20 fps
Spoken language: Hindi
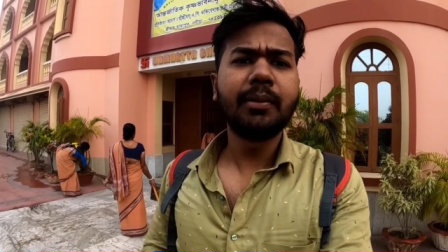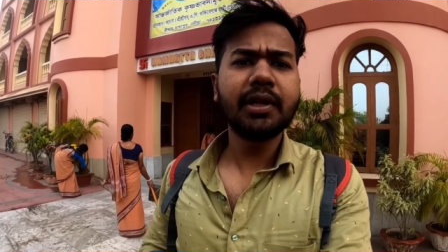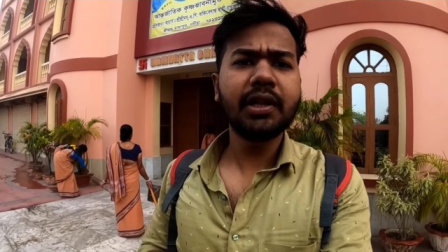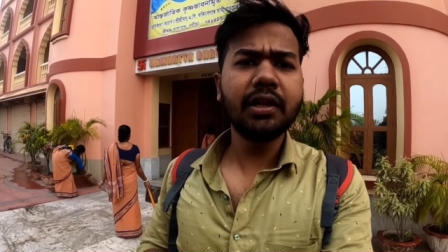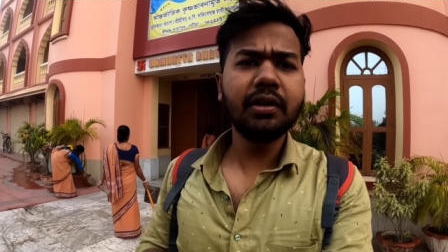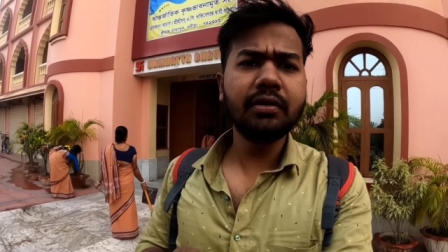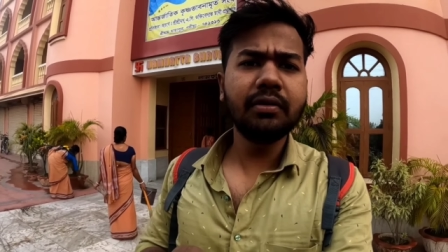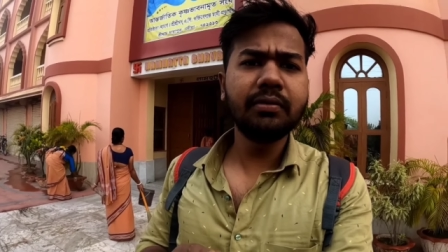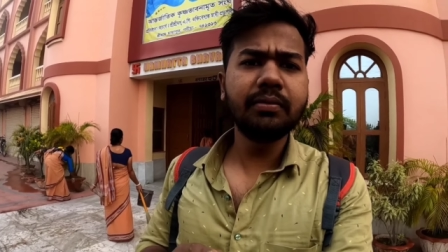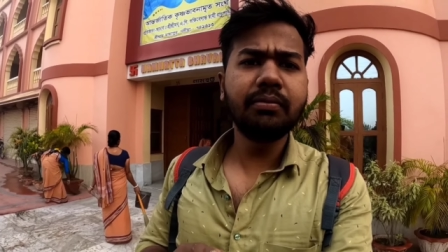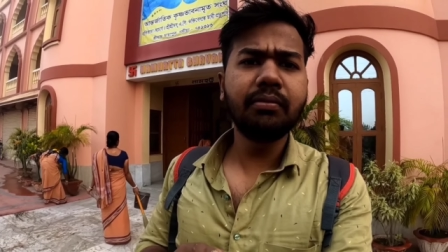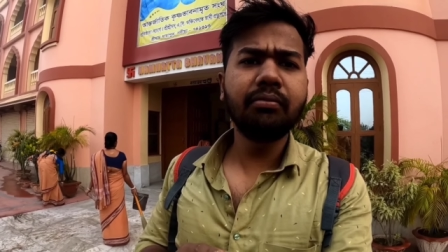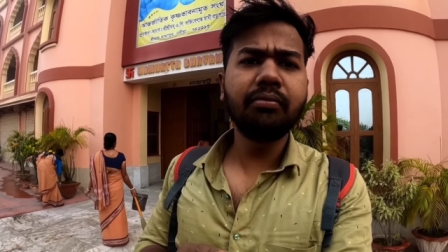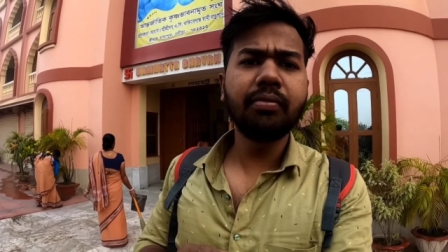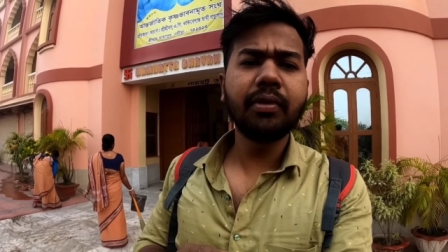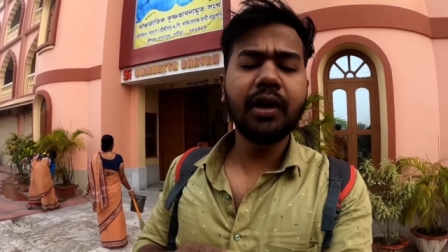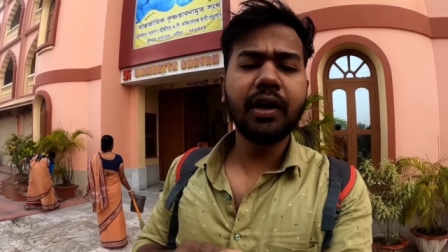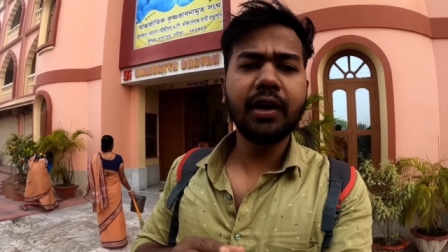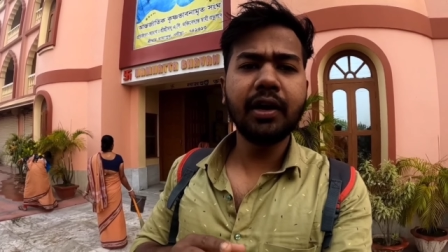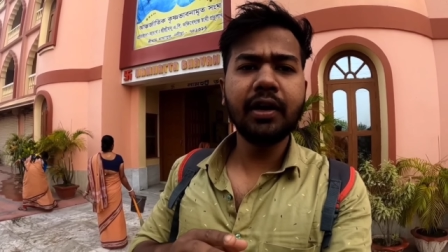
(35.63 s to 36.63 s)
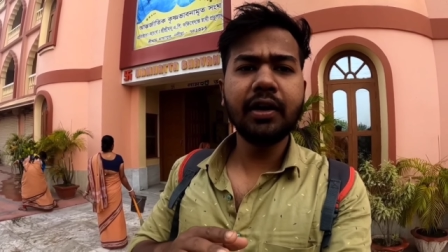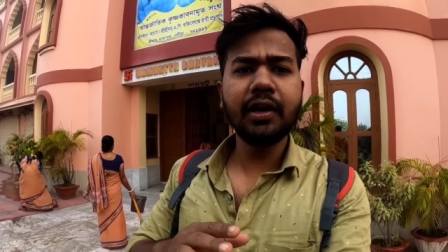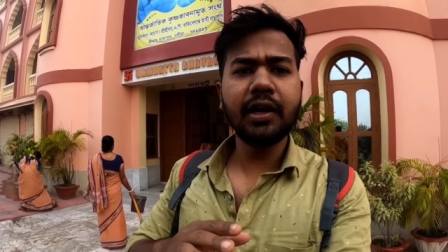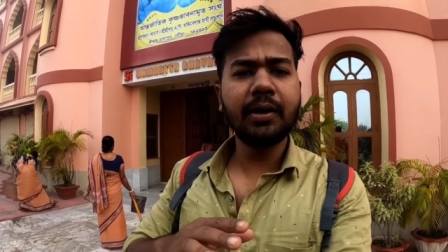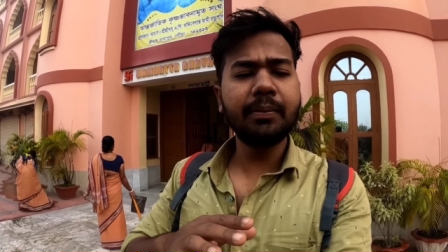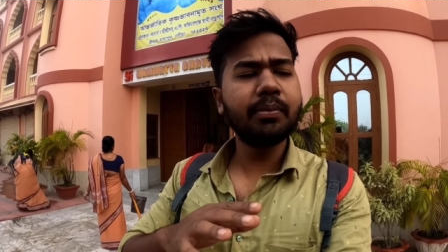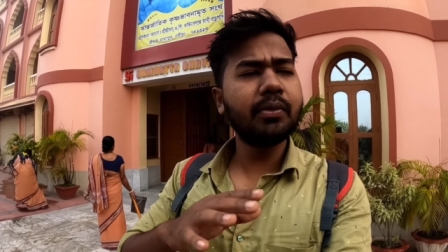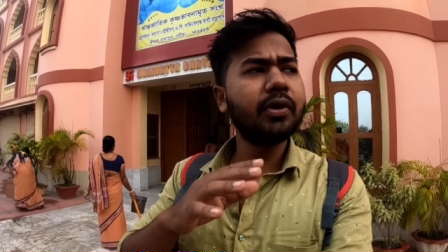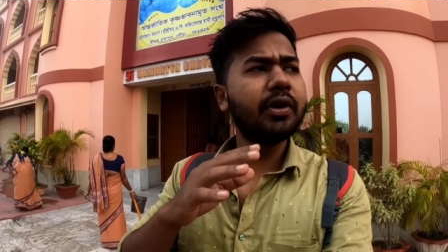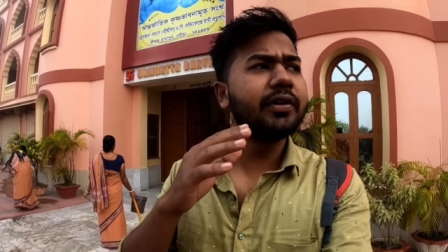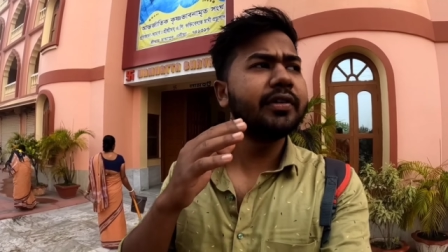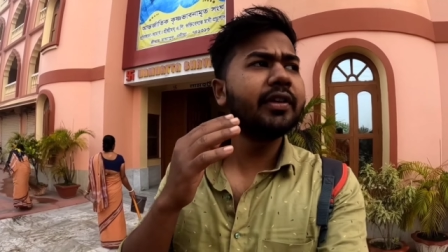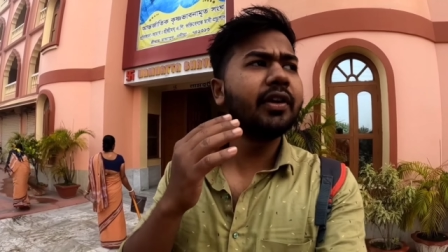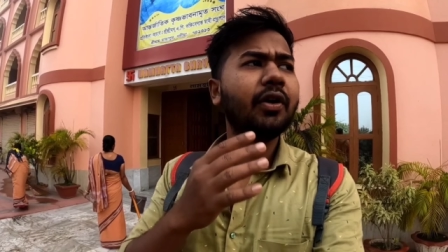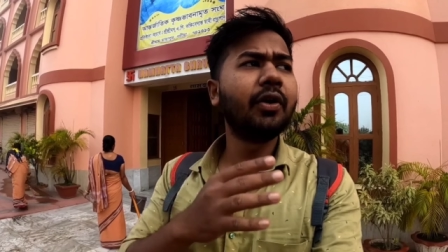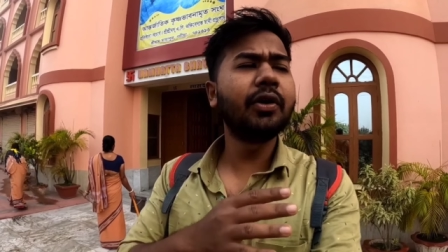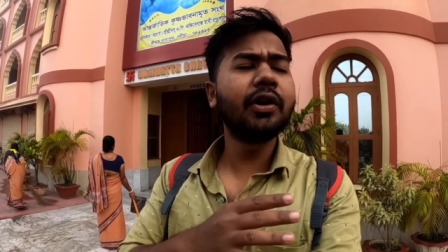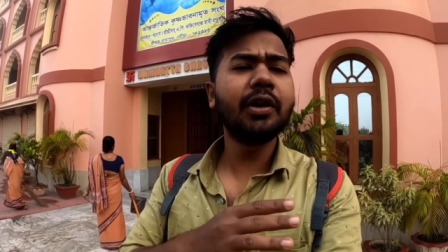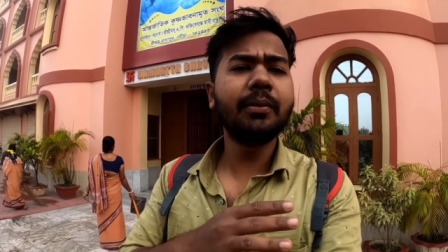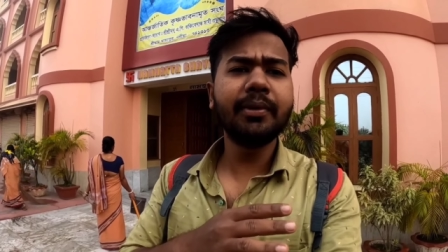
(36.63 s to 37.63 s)
मतलब अगर आपको
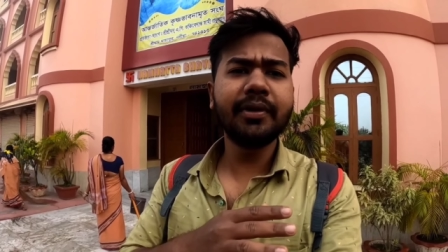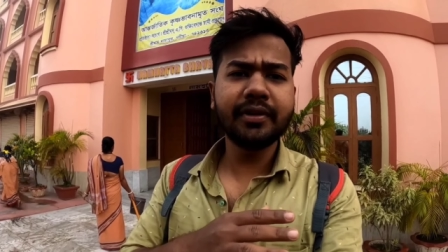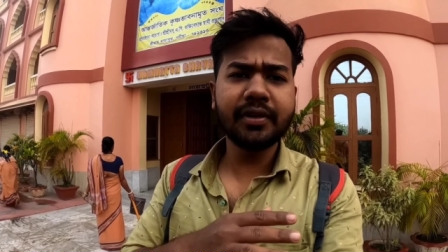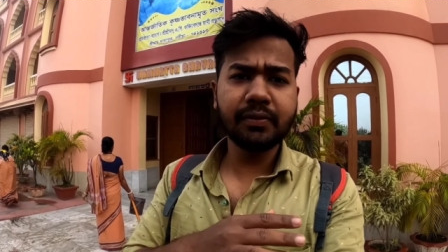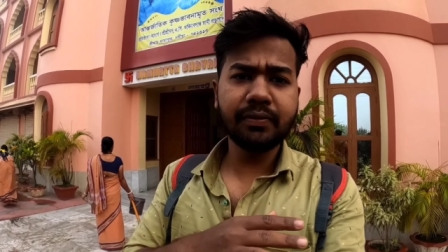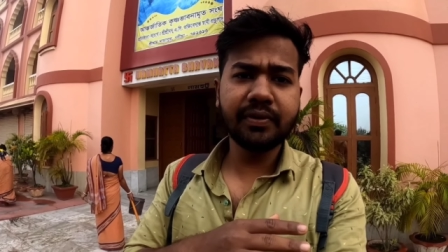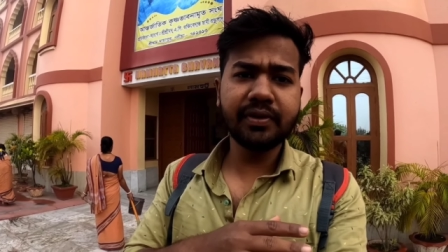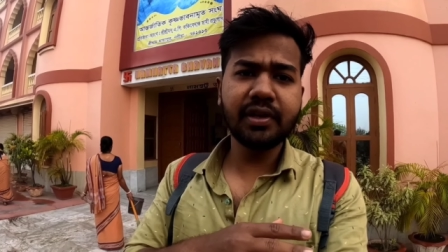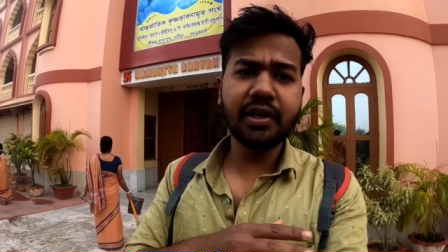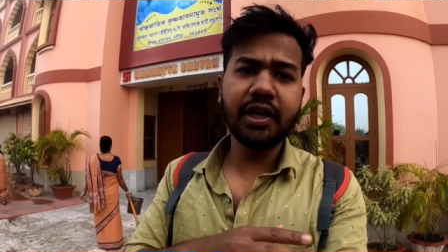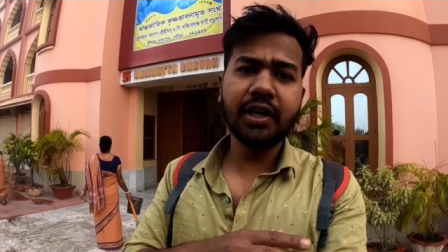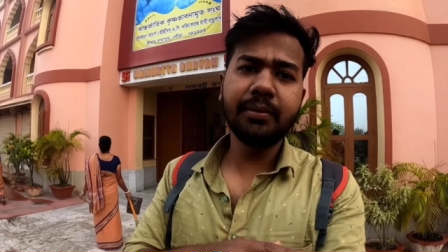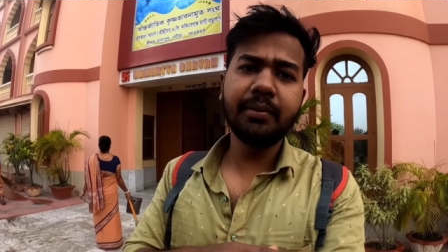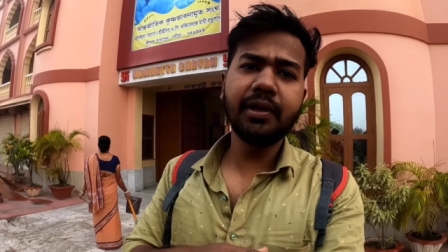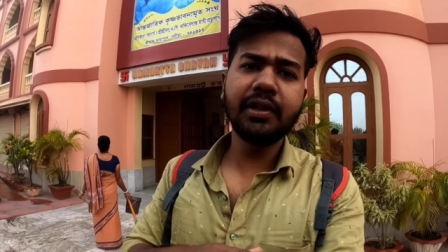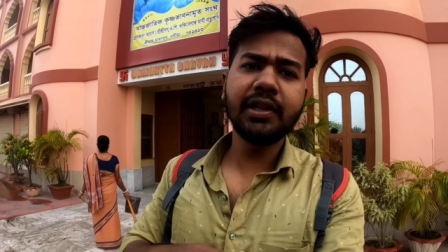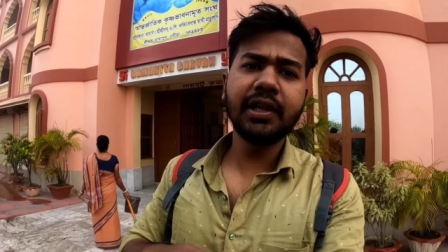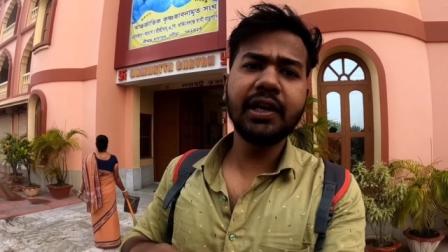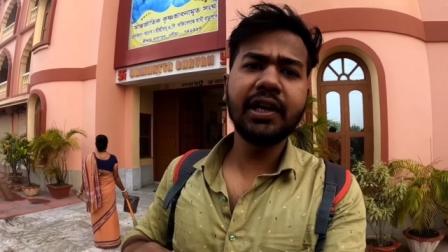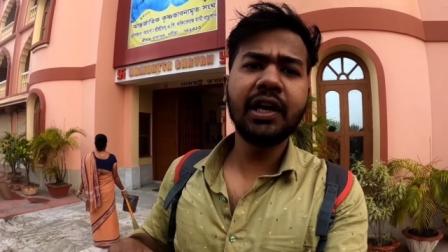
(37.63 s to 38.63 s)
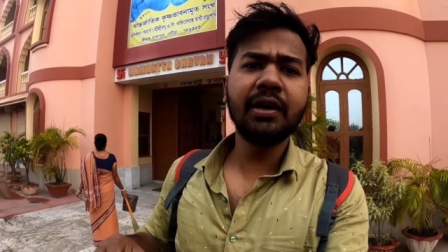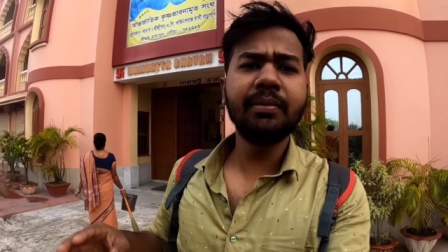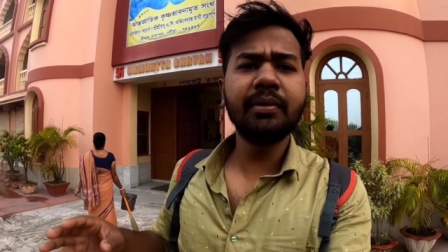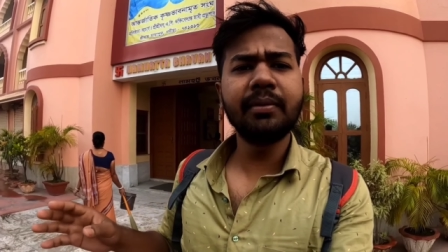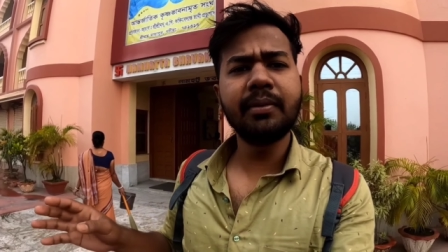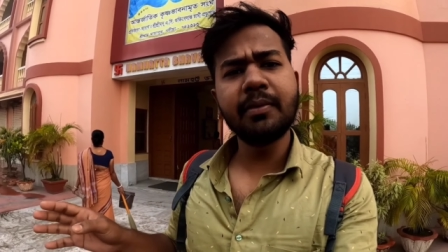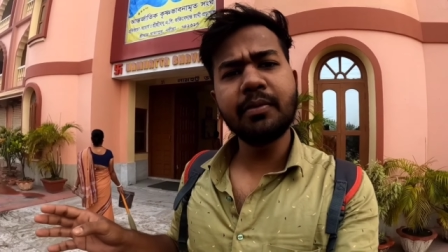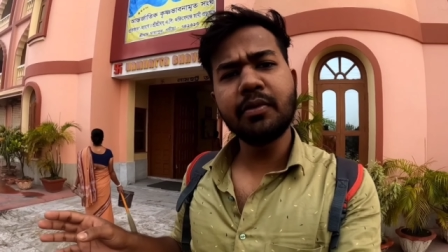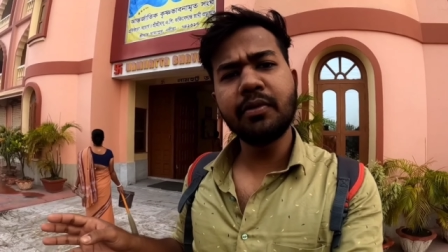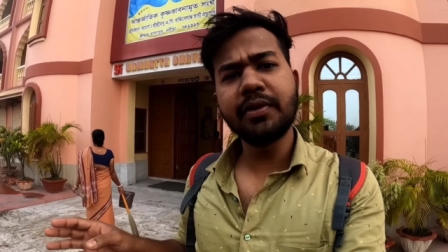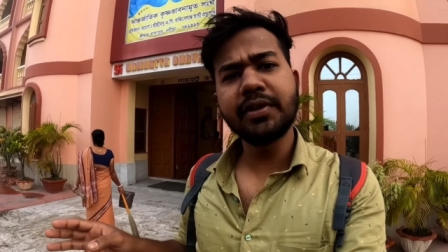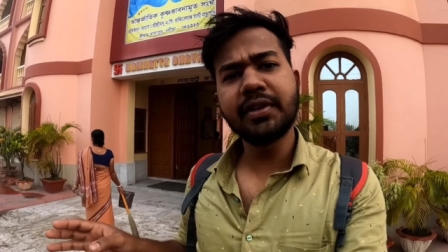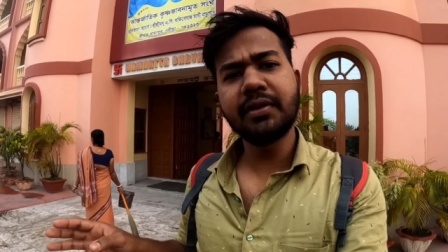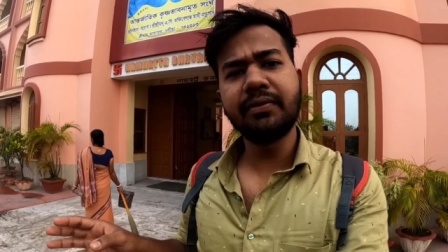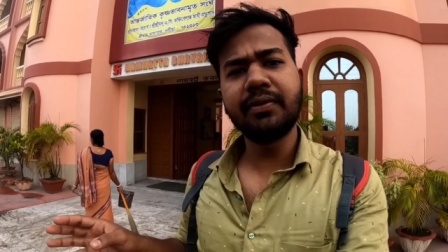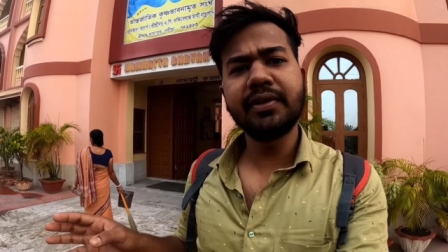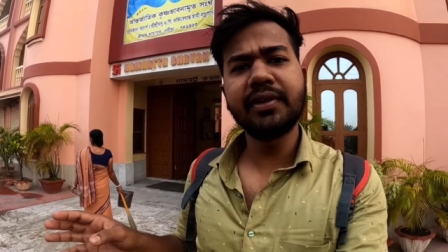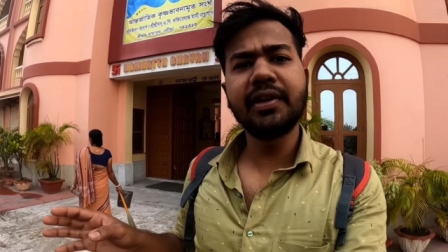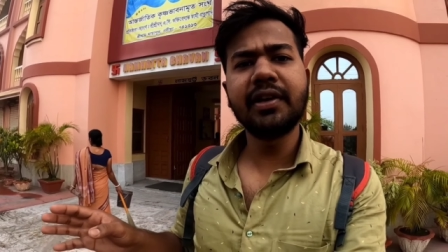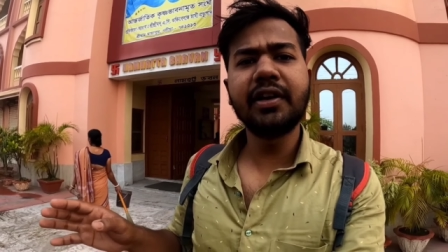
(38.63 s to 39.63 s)
ऐसा होटल में जैसा फैसिलिटी मिलता है यहाँ पे भी आपको
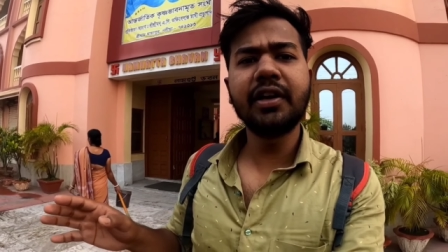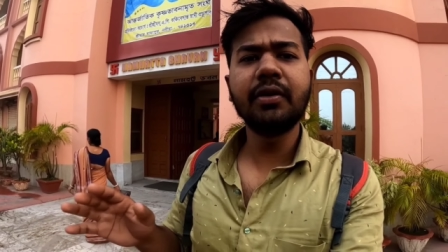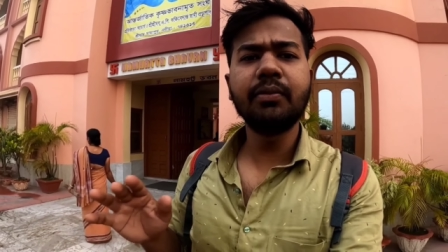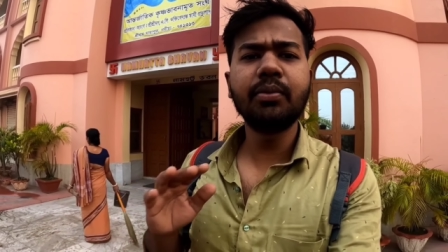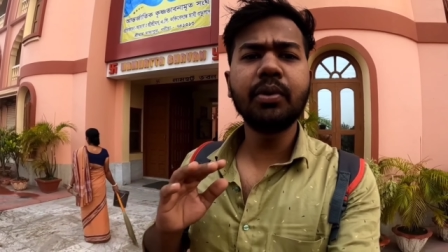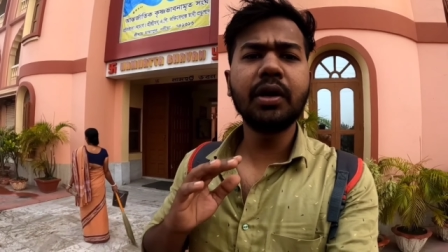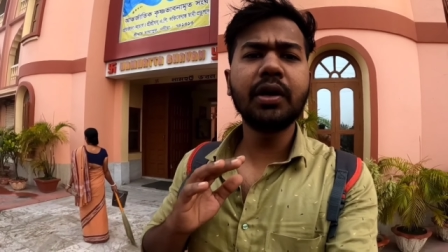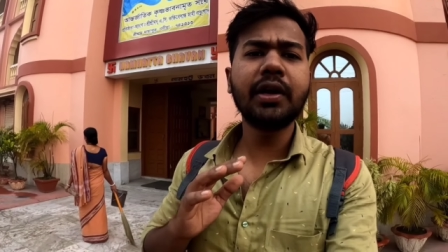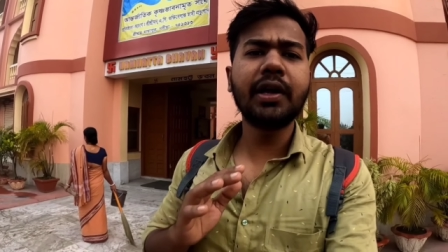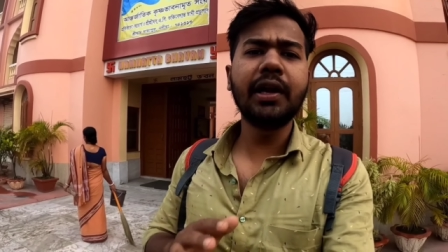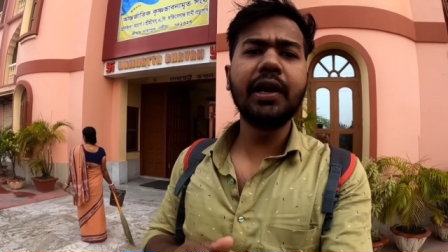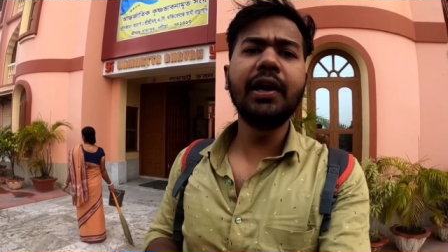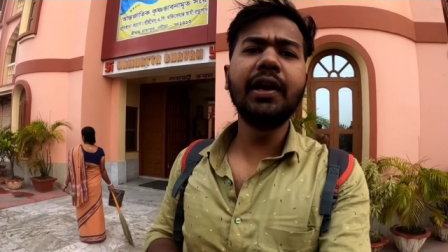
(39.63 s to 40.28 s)
ऐसा फैसिलिटी पूरा